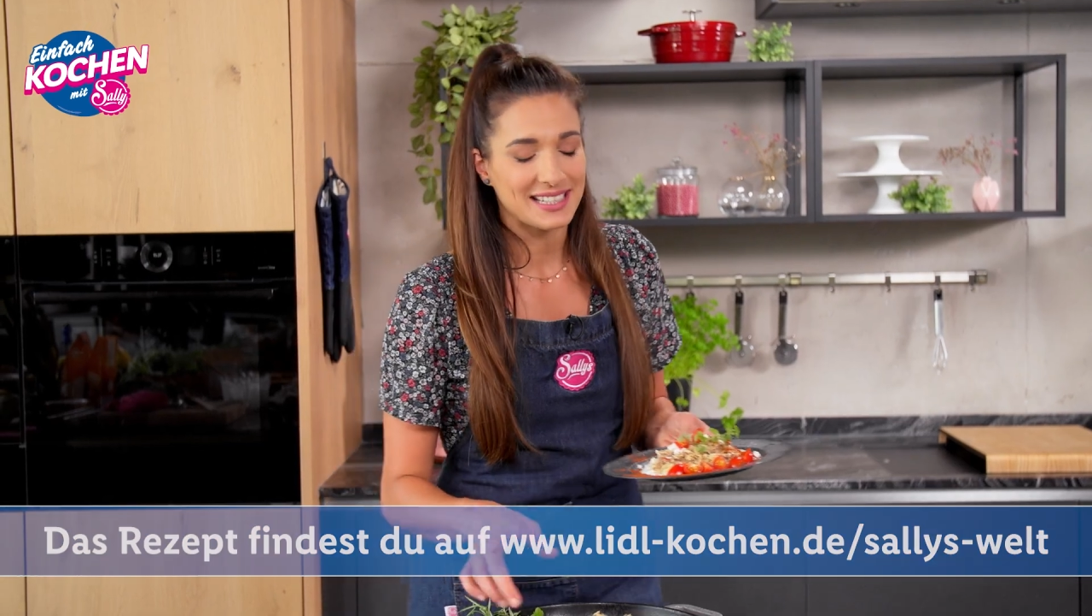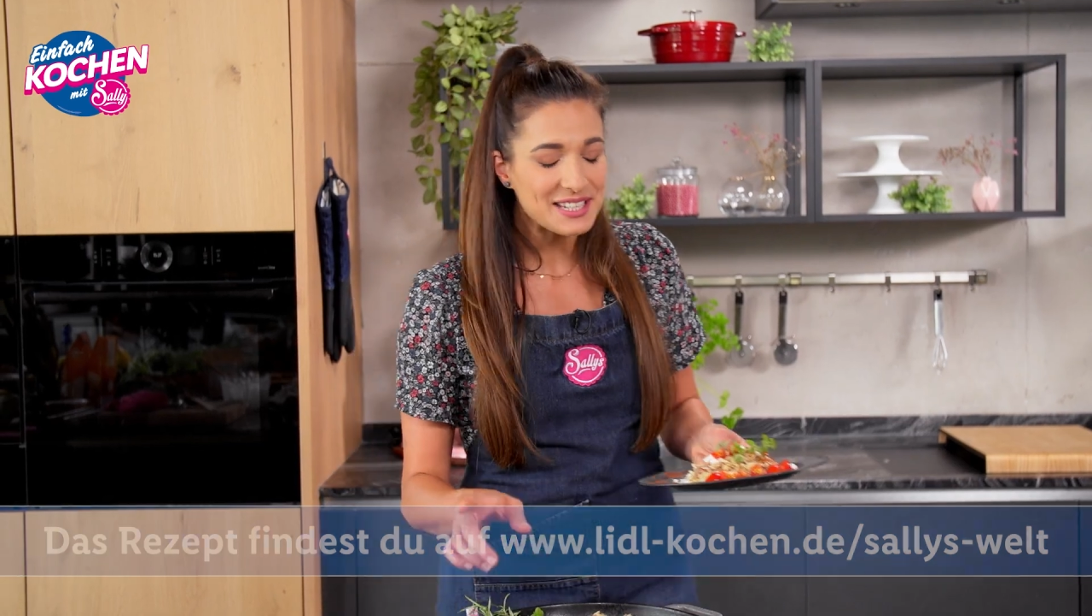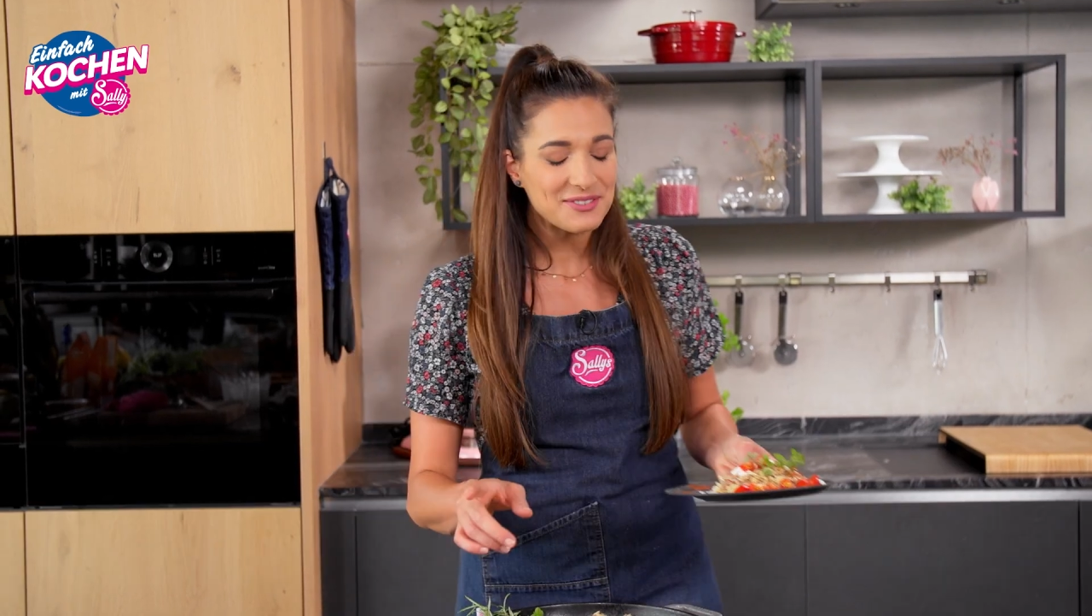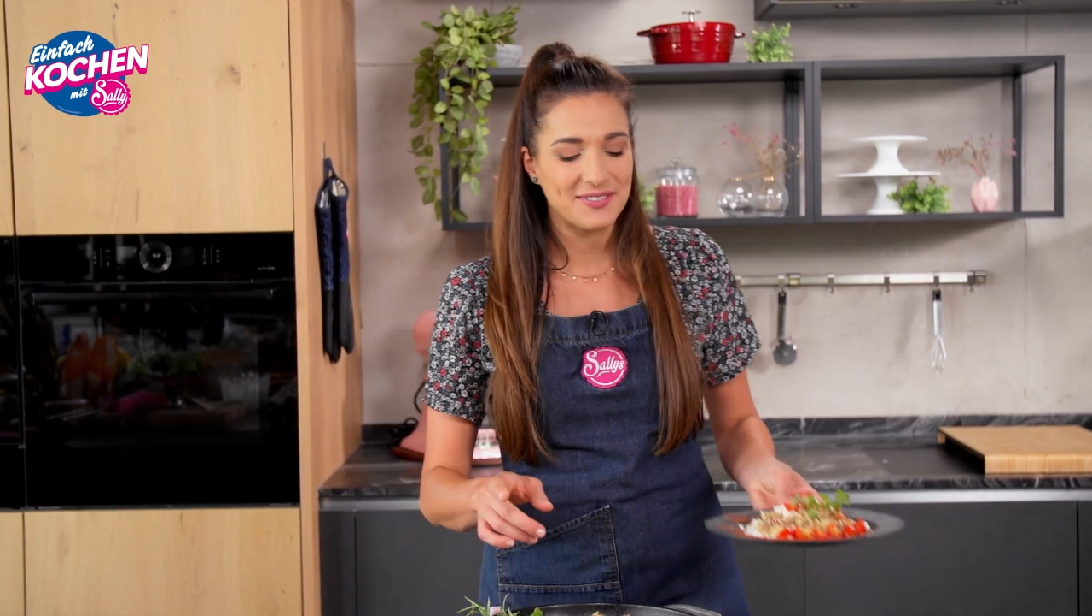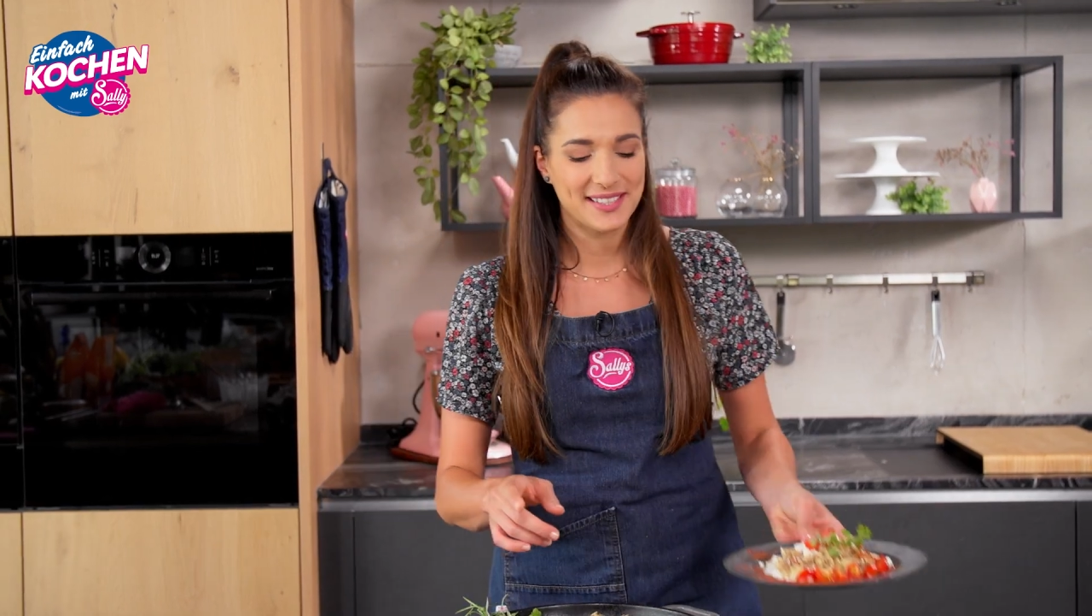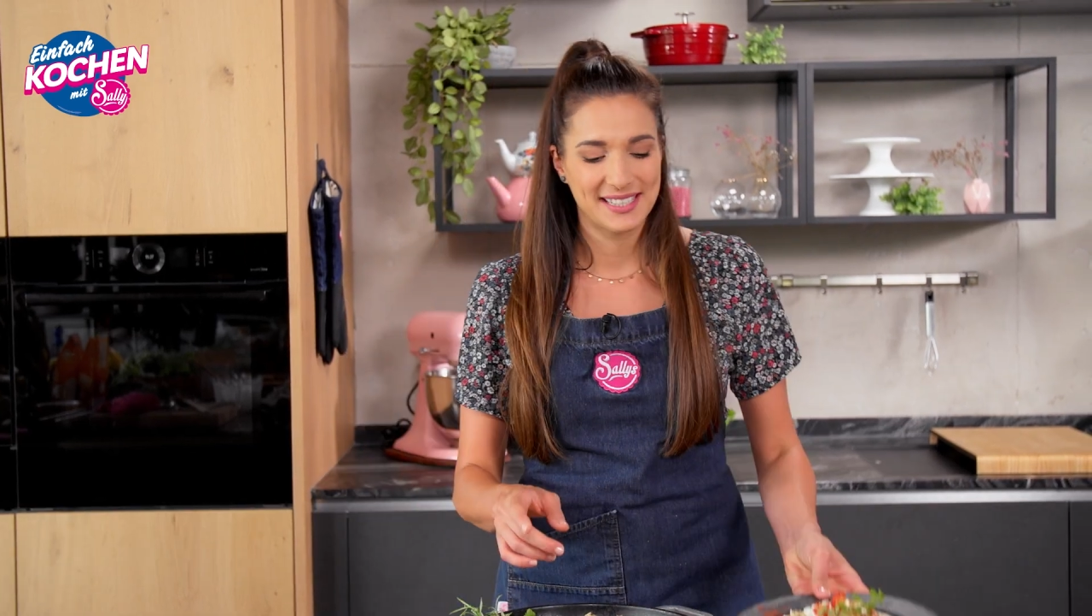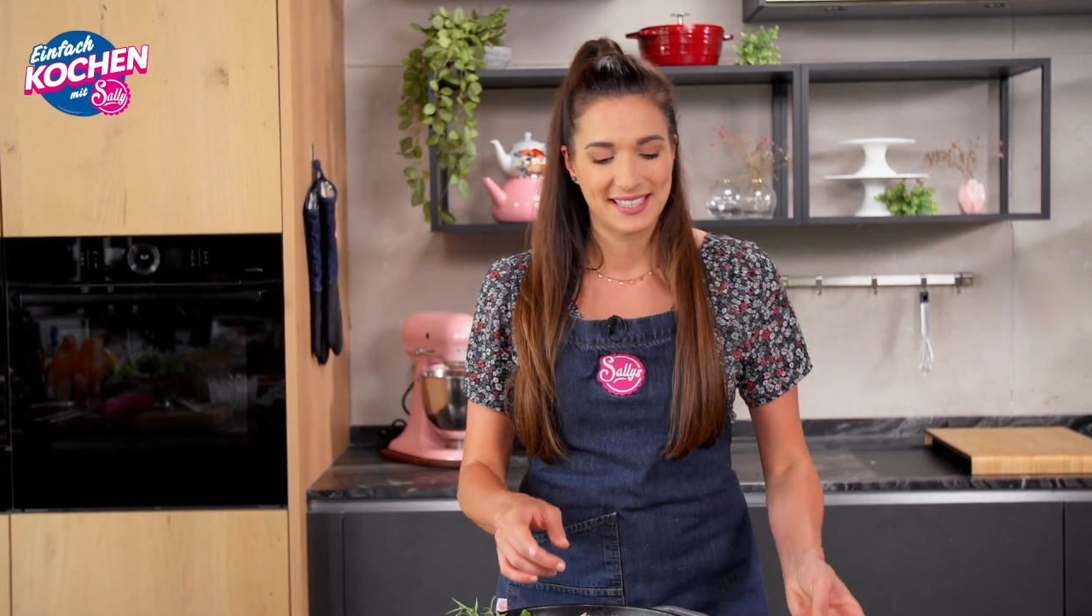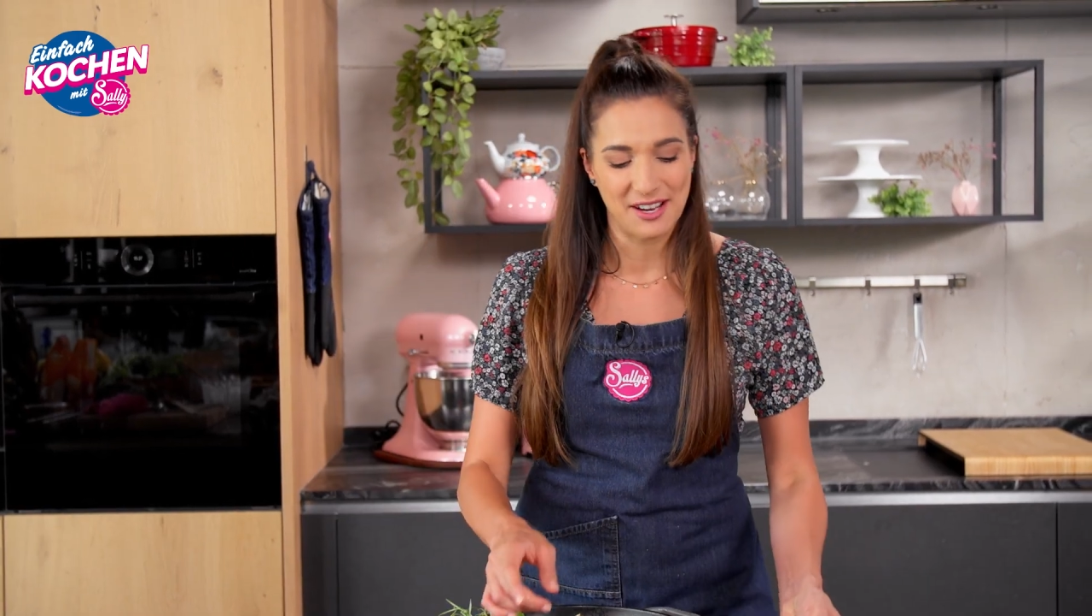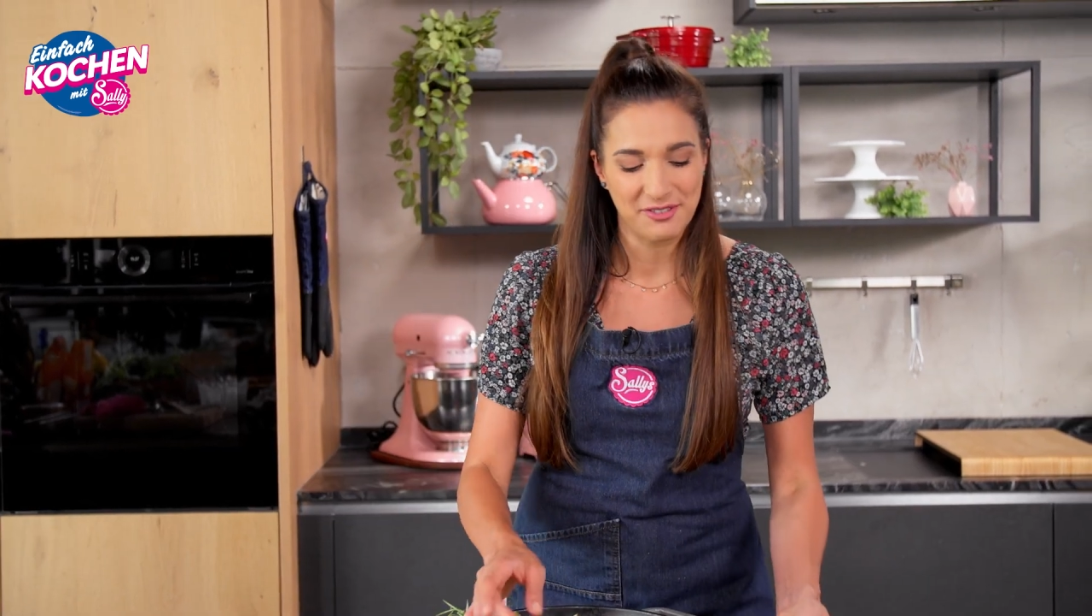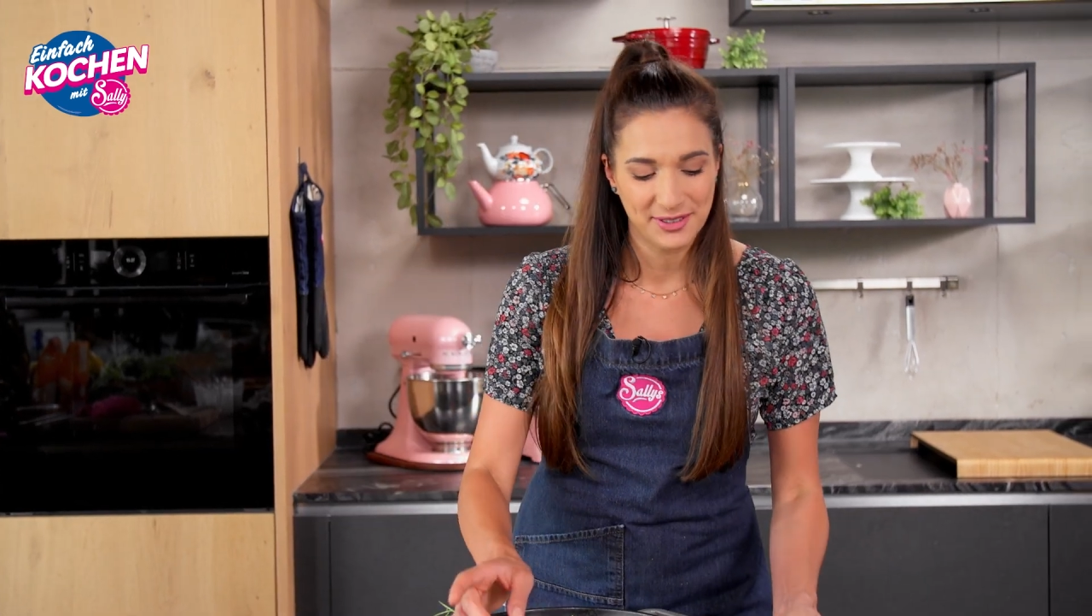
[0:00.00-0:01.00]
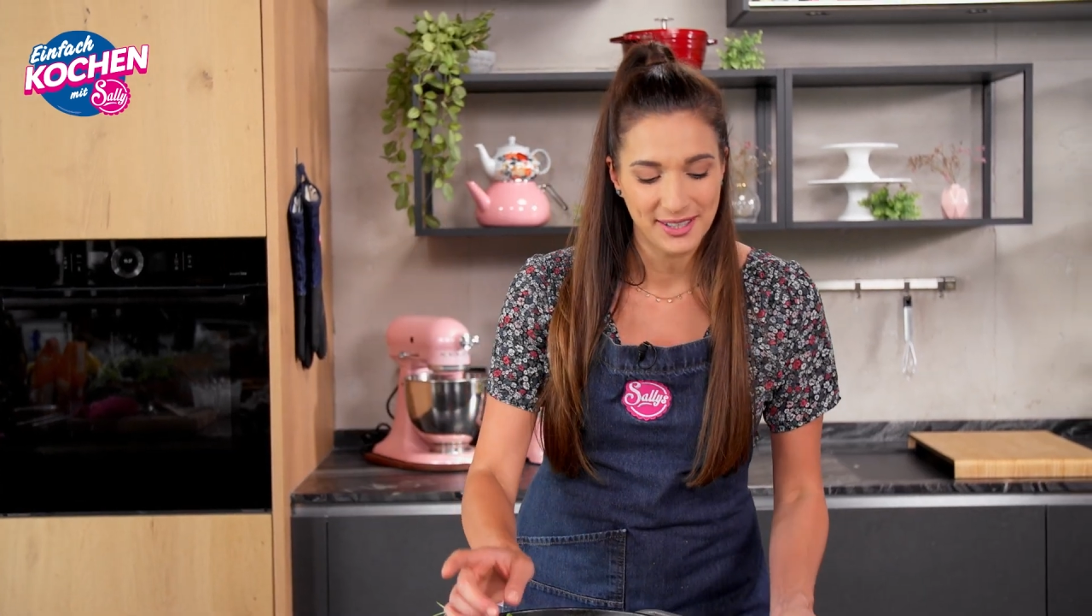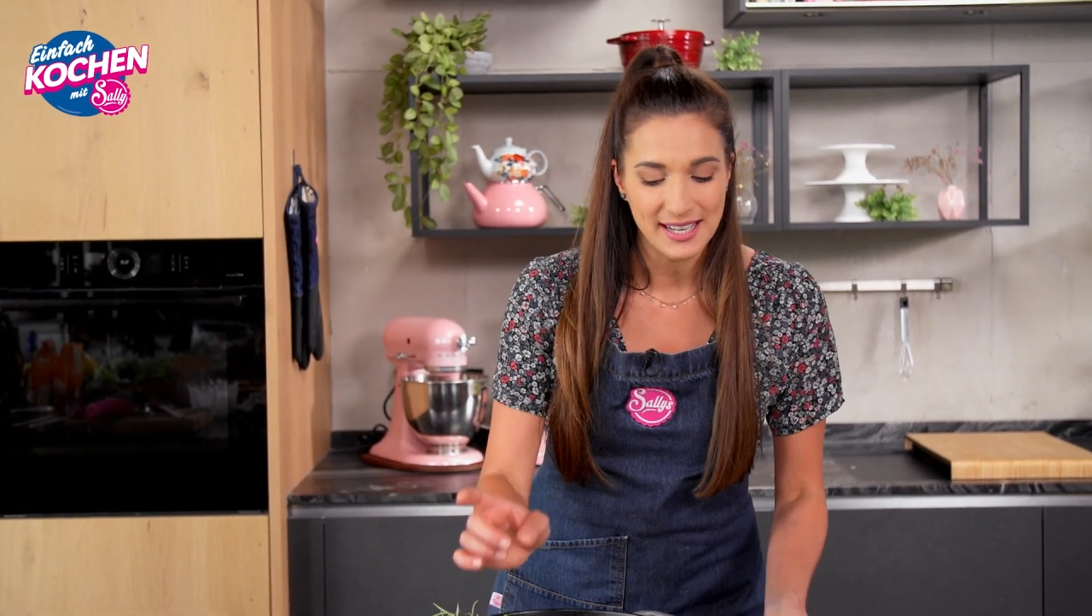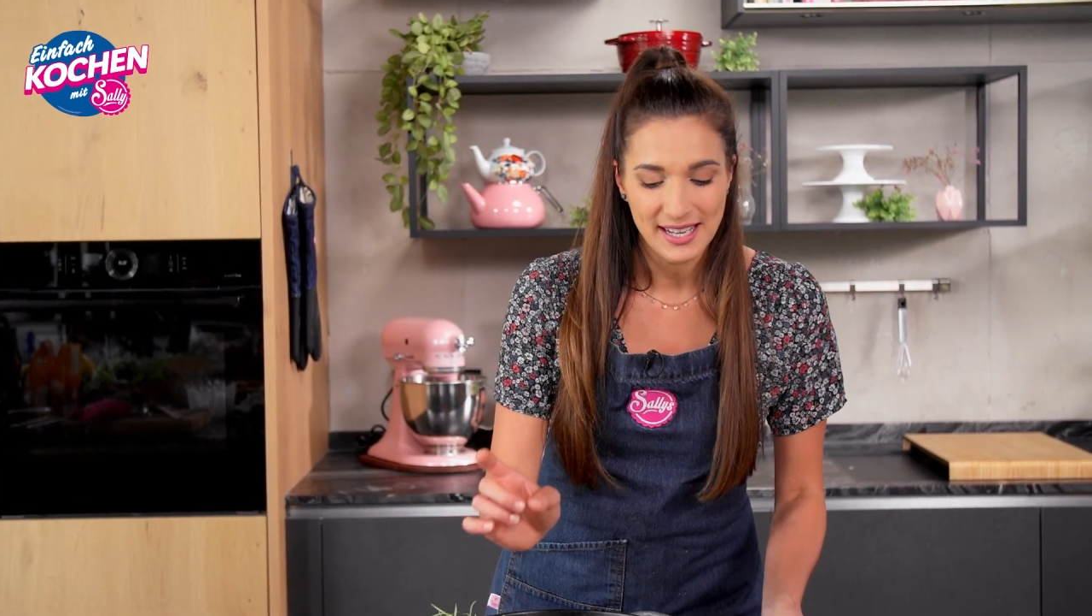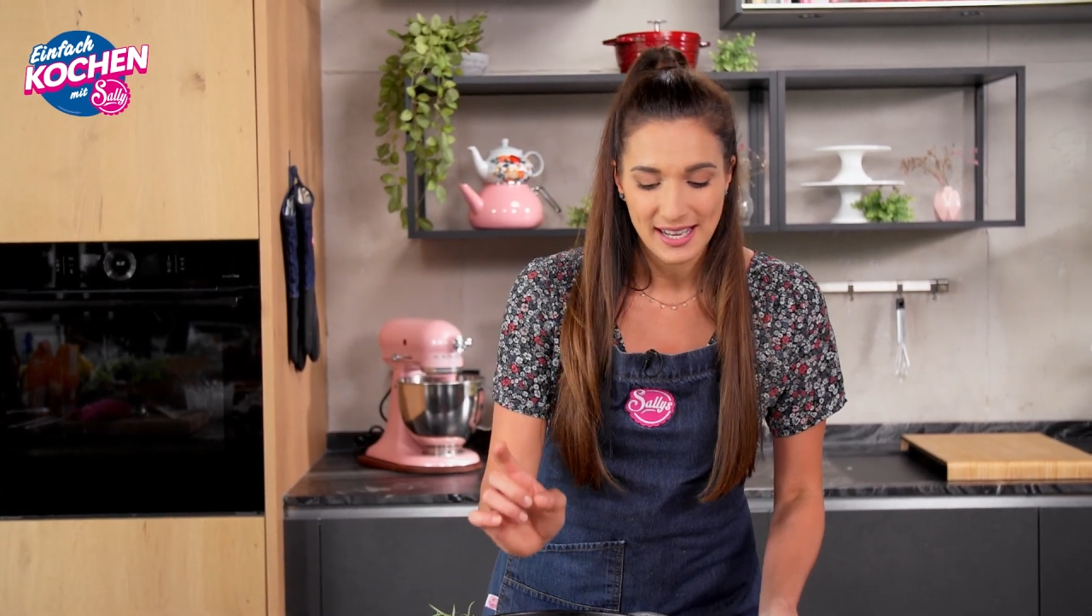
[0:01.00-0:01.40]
Ich verwende dafür